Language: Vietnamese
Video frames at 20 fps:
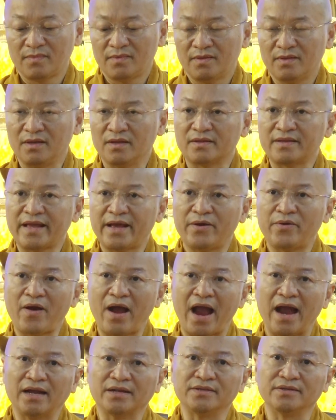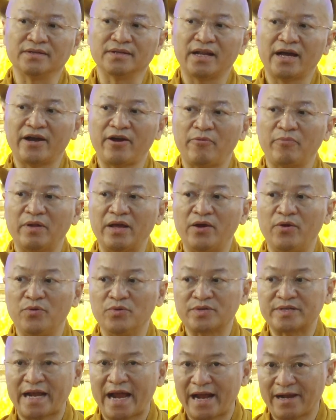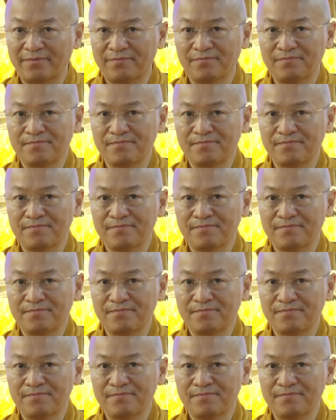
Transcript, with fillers: thì theo hải thượng là ông lê hữu trác